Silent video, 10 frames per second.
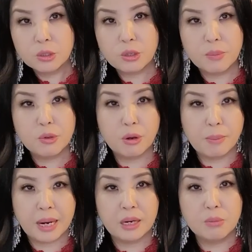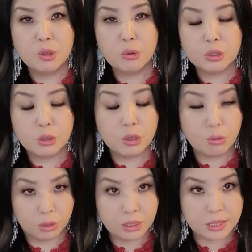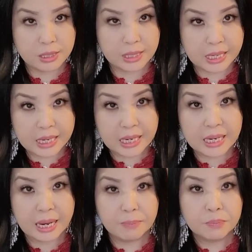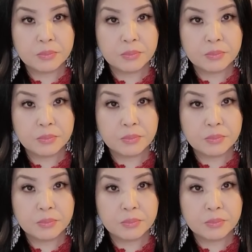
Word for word: cho nhỏ mà lỡ mùi vô cho khổng là xì xí nè